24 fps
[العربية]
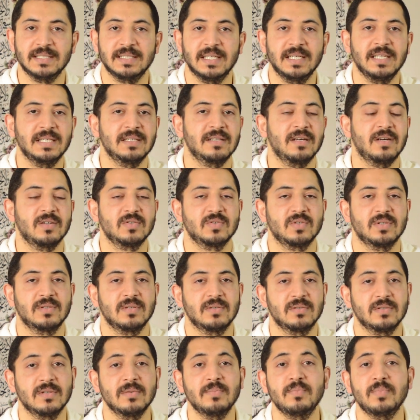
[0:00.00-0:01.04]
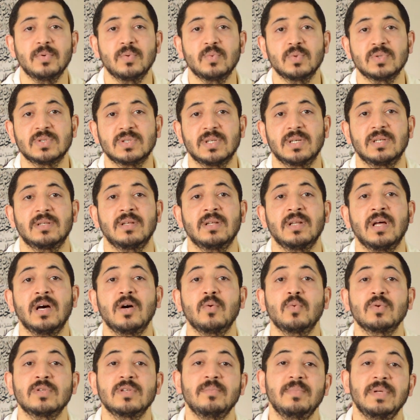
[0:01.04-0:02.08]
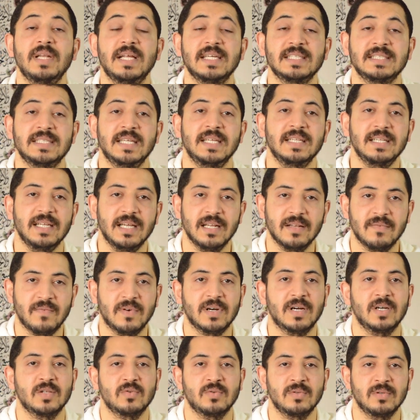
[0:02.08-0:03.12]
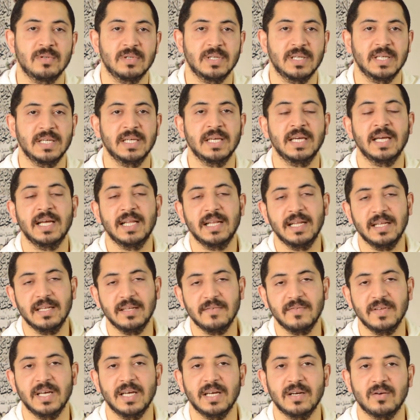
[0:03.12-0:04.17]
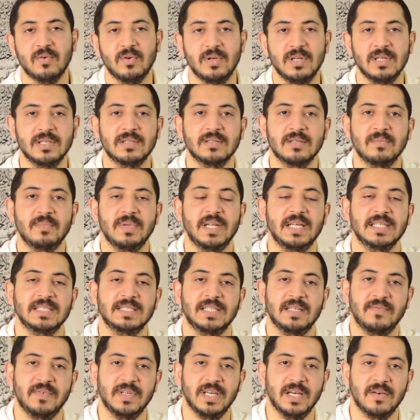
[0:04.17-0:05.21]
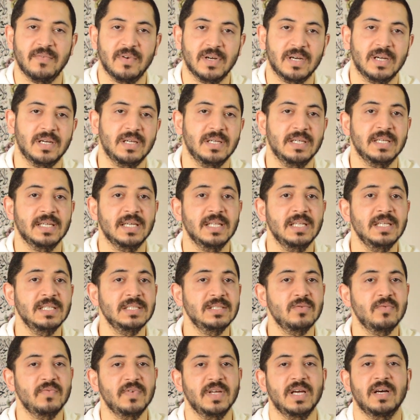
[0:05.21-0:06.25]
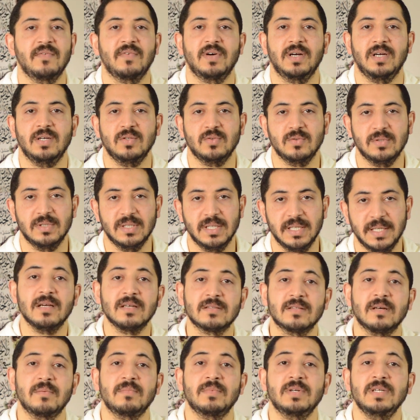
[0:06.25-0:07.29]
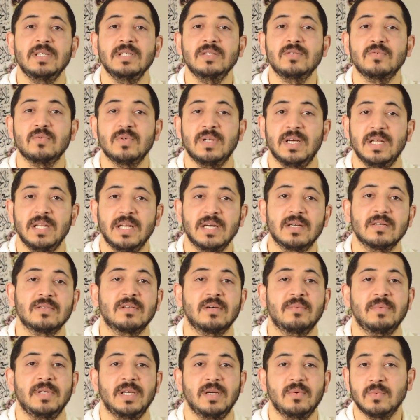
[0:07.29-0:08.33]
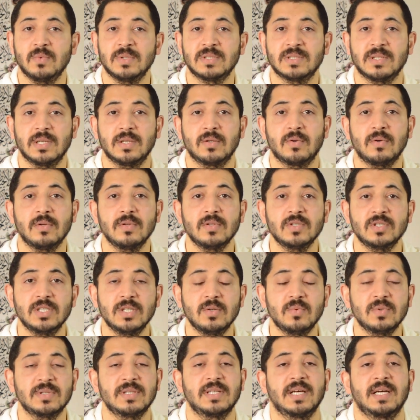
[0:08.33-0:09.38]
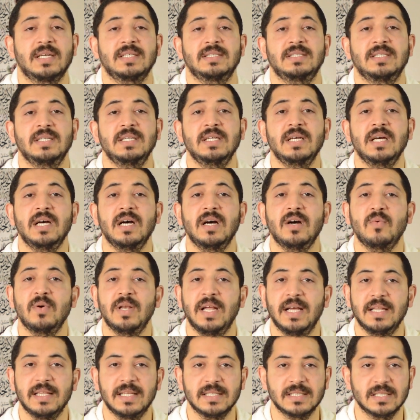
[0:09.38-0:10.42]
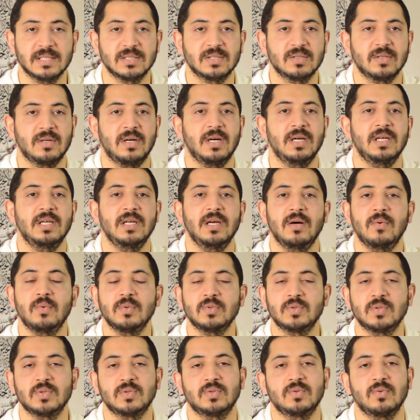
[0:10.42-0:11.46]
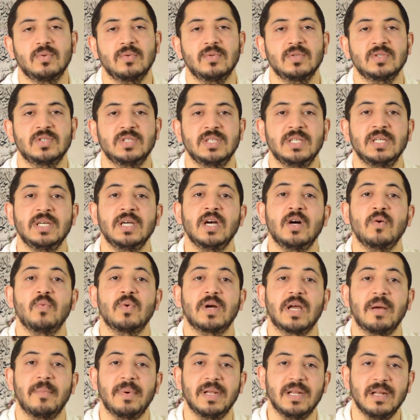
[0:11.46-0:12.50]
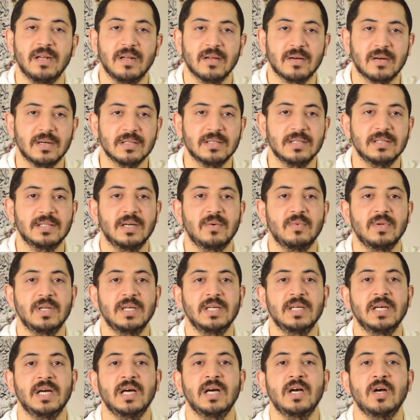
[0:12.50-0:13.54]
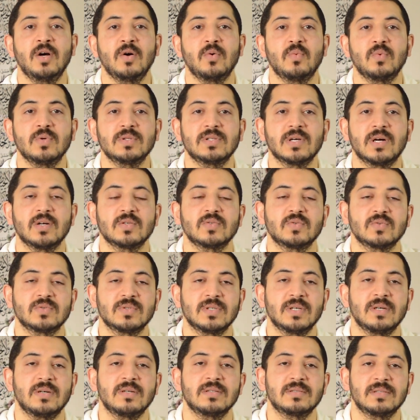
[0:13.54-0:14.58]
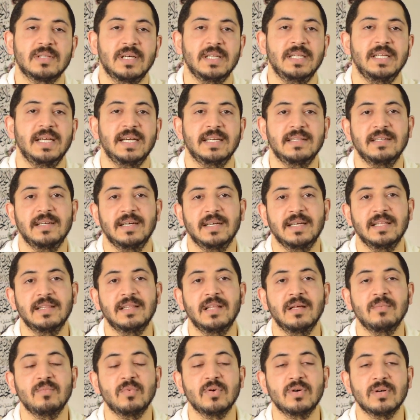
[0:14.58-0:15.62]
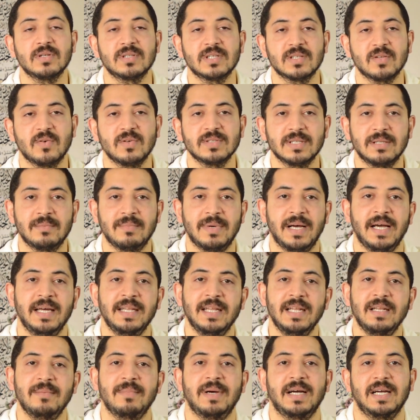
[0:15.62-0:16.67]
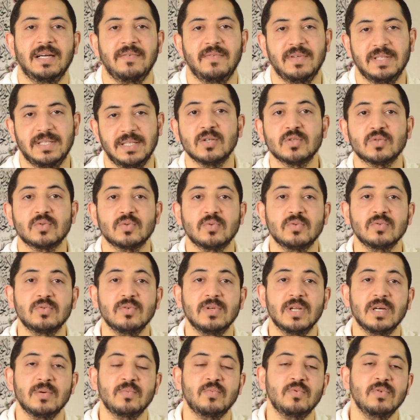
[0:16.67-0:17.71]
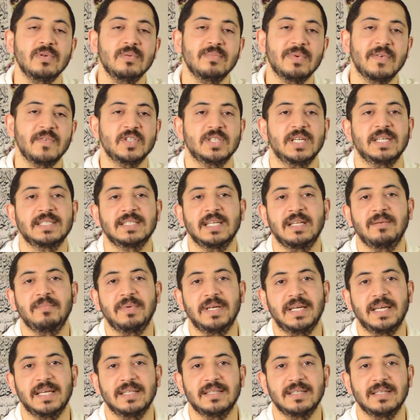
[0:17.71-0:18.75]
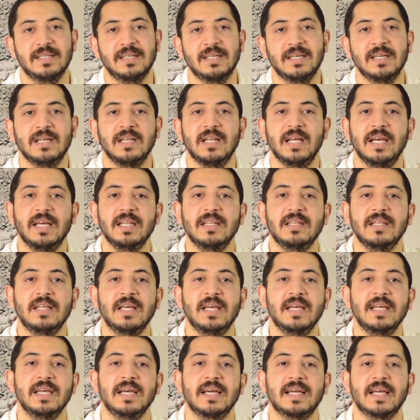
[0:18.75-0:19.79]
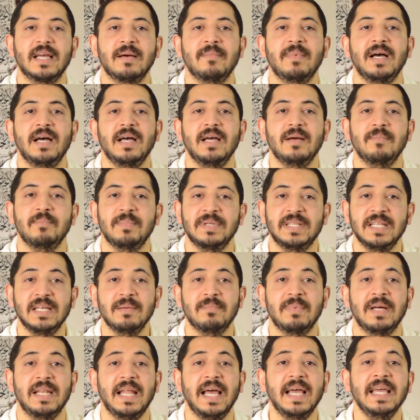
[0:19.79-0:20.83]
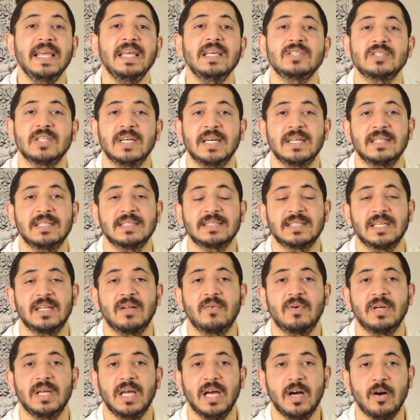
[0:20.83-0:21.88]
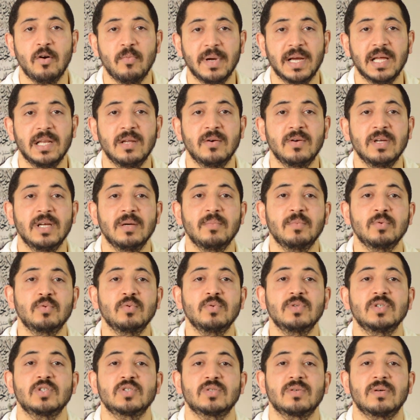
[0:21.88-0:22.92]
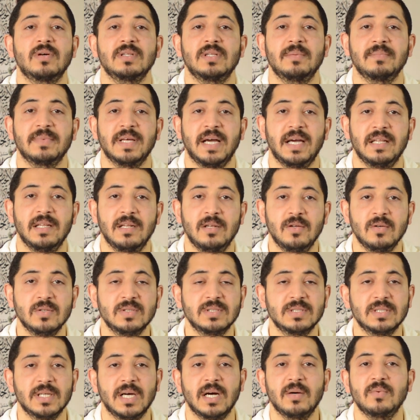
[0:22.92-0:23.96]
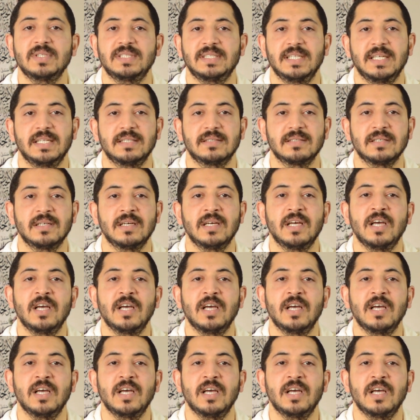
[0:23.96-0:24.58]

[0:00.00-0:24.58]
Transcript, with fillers: زي تخصصات الطب والصيدلة وطب الأسنان الفرع التركي لأن فيها كلية طب الأسنان فيها فرع إنجليزي وفيها فرع تركي التمريض والعلاج الطبيعي والسيكولوجي والتغذية والهندسة الزراعية والسوسيولوجي وكمان العلاقات الدولية وتخصصات تانية كتيرة جدا ممكن تتواصل معانا لمعرفتها شروط القبول مفيش أسهل من كده لان هي الجامعه بتقبل اي شهاده ثانويه او بكالوريا بدون اشتراط امتحان اليوس او السات